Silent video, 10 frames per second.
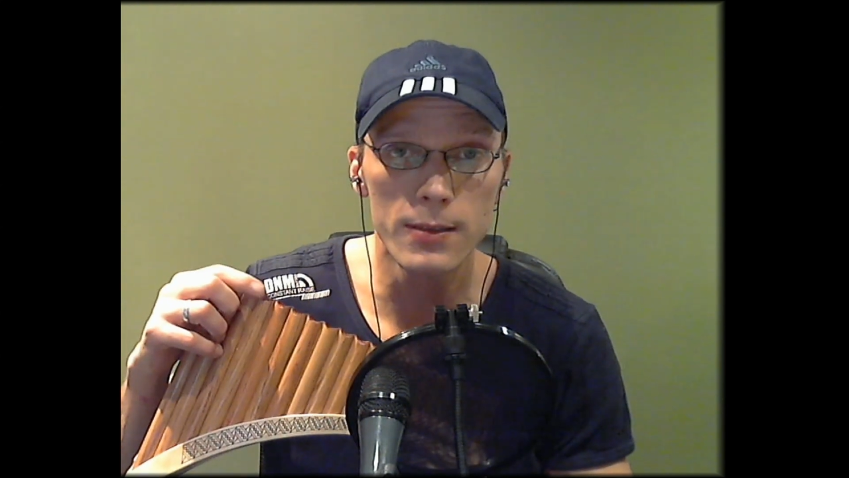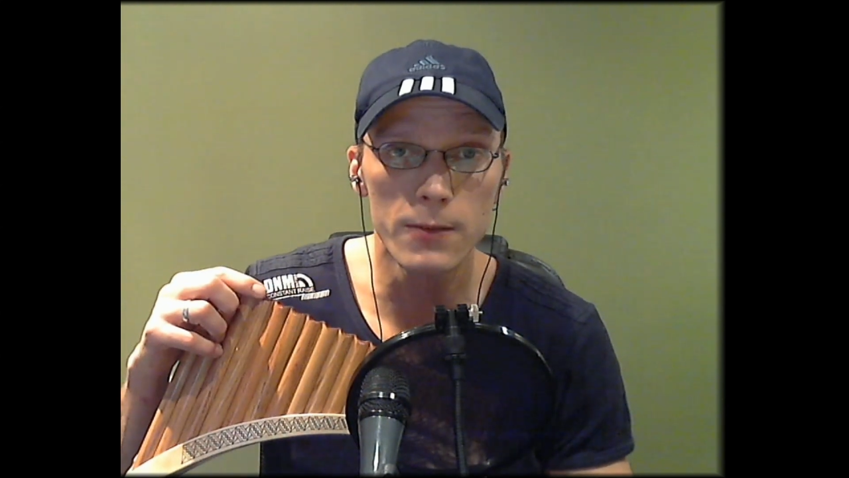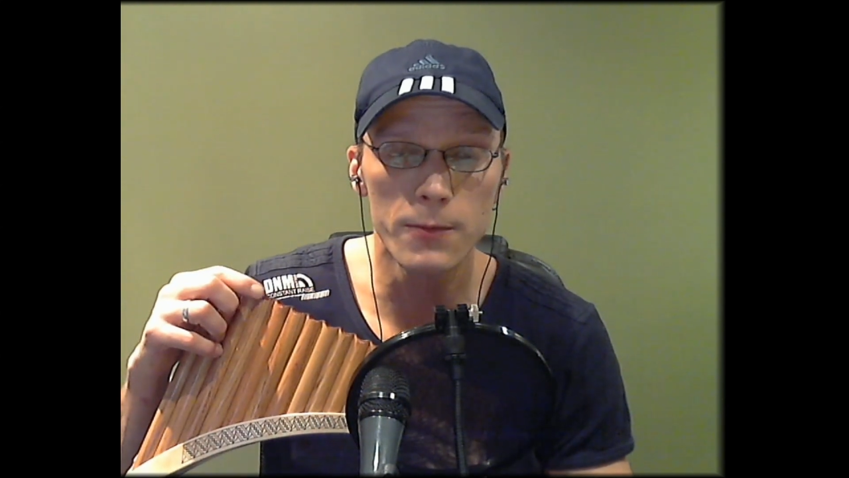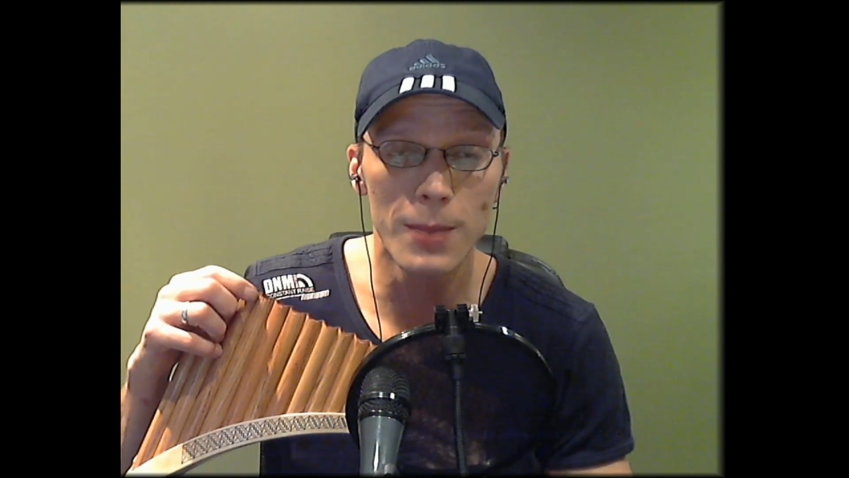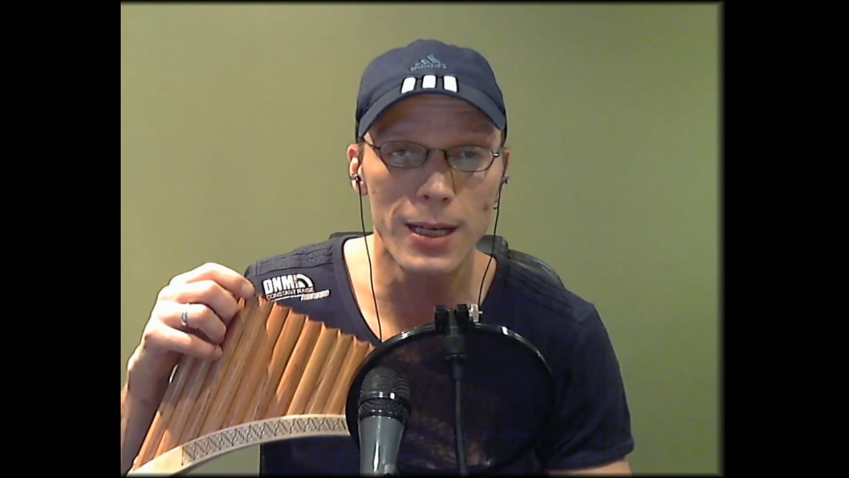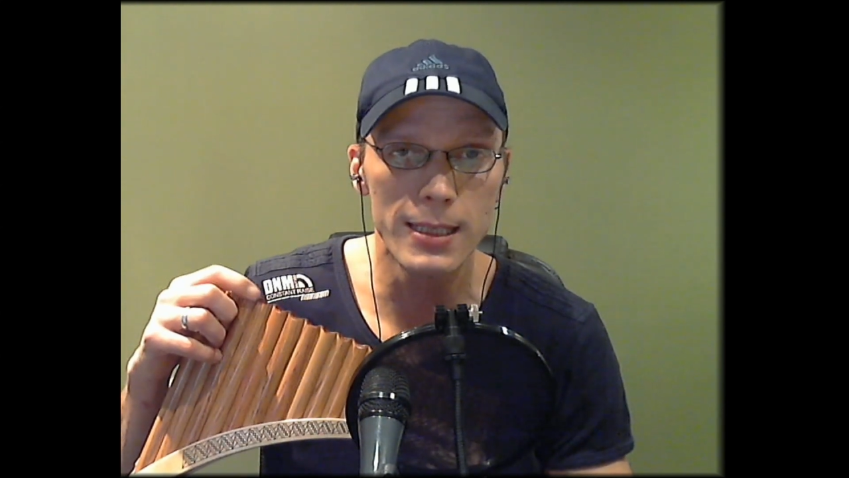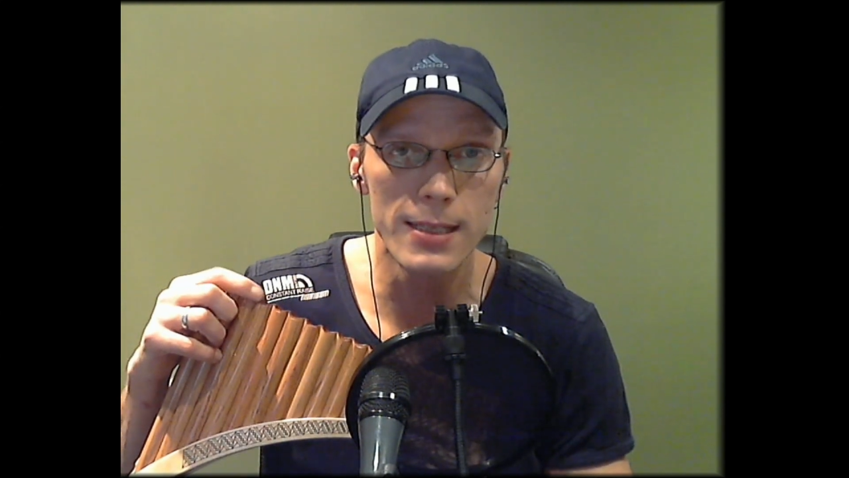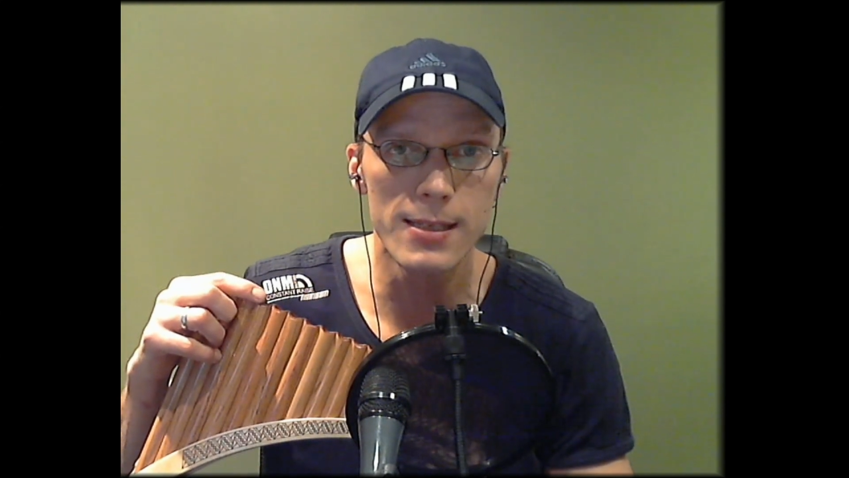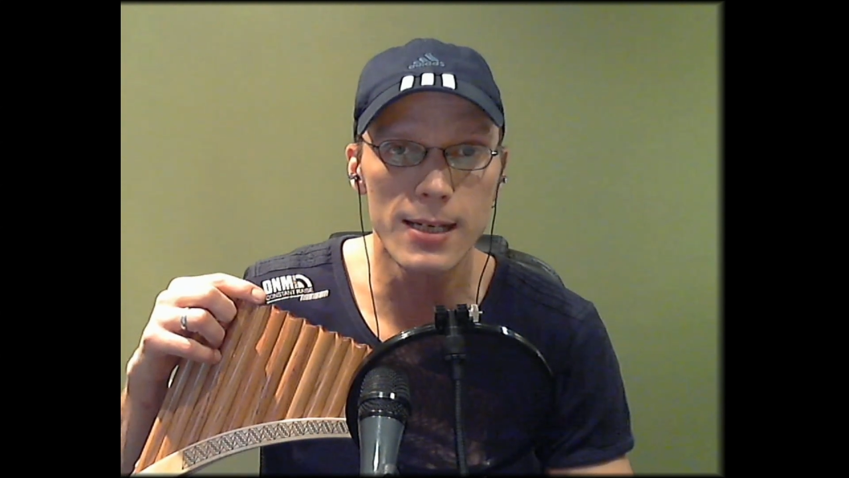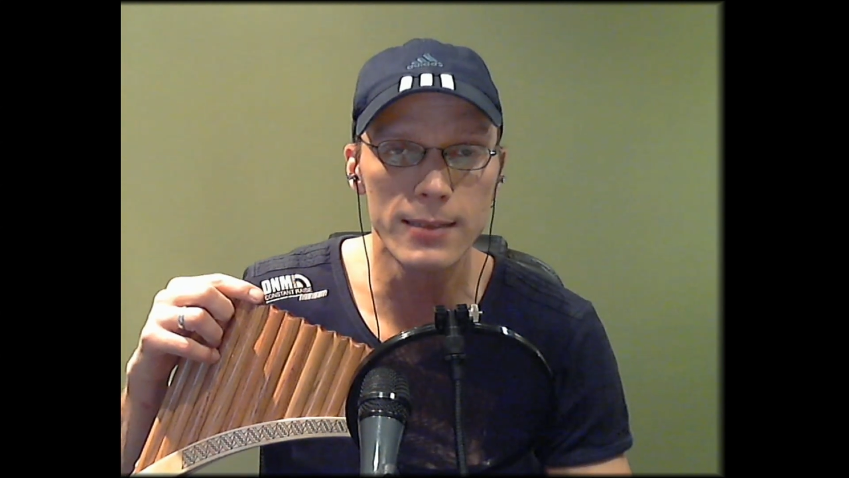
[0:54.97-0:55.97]
ist auf beide
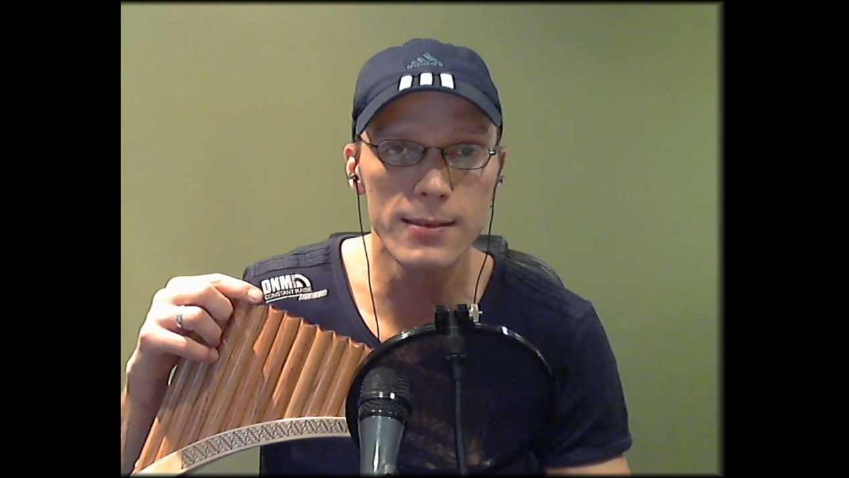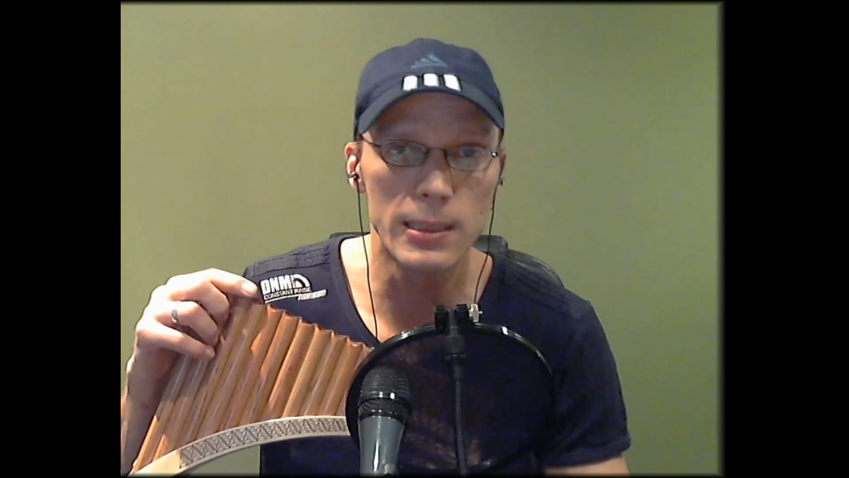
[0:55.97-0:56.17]
Seiten,